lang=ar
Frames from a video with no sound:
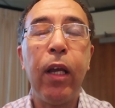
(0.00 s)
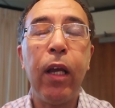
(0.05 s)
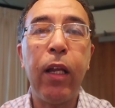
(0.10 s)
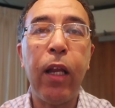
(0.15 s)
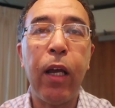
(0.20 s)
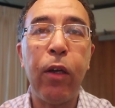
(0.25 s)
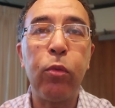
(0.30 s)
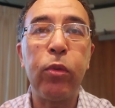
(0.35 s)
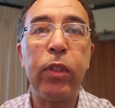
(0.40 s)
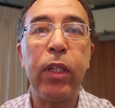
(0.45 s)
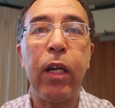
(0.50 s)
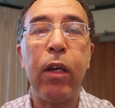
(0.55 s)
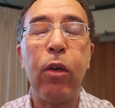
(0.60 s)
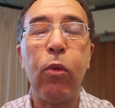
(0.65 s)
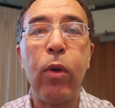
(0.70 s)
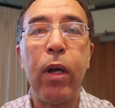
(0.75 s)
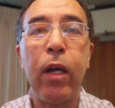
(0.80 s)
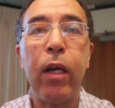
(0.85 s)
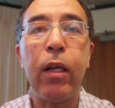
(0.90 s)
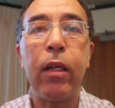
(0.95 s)
العودة
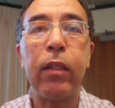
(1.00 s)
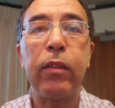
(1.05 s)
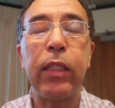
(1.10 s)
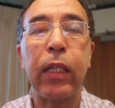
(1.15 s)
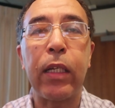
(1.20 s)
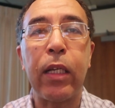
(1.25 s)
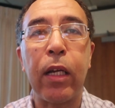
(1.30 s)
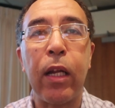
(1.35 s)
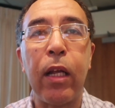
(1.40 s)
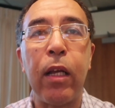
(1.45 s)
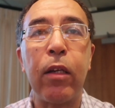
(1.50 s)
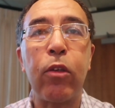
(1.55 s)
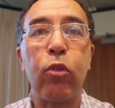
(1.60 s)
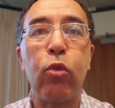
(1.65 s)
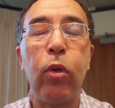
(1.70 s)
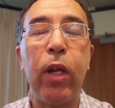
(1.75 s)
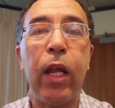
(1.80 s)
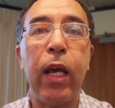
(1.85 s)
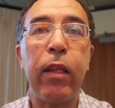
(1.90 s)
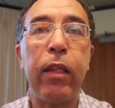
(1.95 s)
وتكرار
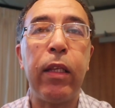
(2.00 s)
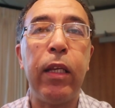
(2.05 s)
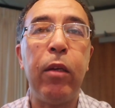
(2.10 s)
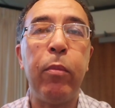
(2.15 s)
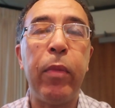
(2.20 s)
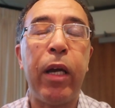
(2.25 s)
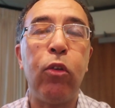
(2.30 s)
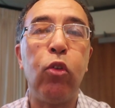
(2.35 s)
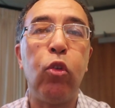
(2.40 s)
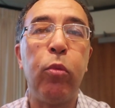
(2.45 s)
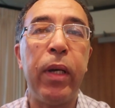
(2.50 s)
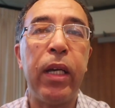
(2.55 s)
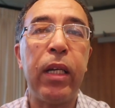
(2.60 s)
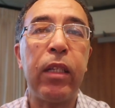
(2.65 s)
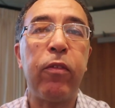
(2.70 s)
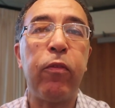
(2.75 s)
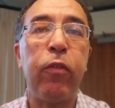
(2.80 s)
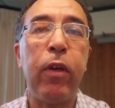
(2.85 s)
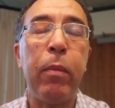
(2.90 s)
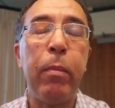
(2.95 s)
كل هذه
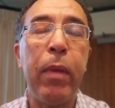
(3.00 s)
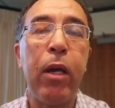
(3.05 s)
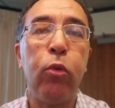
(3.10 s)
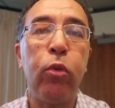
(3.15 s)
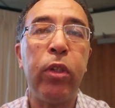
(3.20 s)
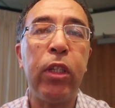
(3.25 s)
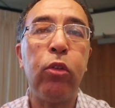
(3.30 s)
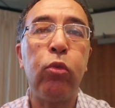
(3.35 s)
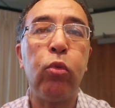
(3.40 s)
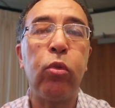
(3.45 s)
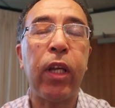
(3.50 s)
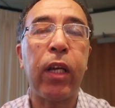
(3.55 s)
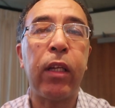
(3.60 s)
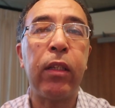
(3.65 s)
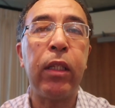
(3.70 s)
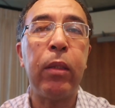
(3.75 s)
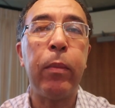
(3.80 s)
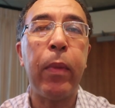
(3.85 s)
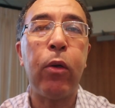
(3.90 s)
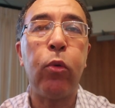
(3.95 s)
المعلومات فما أريد
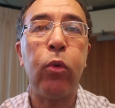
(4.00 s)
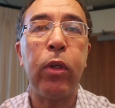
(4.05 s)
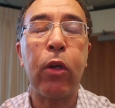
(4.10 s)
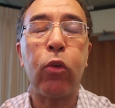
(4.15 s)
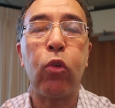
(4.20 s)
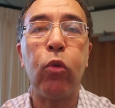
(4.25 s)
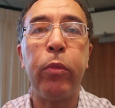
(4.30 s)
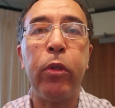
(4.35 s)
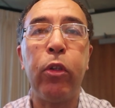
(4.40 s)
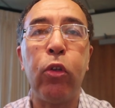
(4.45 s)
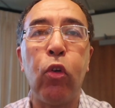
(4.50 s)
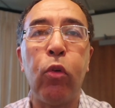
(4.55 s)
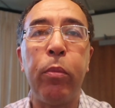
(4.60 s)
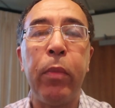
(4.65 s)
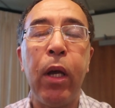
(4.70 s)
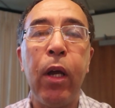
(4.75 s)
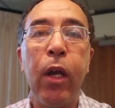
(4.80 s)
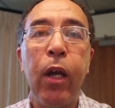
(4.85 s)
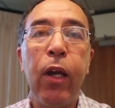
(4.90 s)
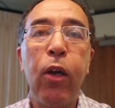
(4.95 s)
تقديمه لكم
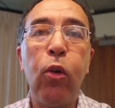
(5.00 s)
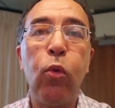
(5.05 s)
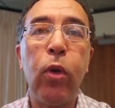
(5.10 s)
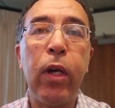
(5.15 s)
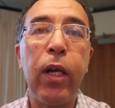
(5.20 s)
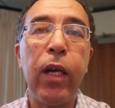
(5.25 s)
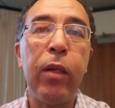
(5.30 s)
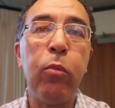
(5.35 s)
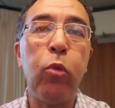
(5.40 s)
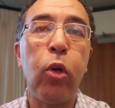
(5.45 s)
اليوم هو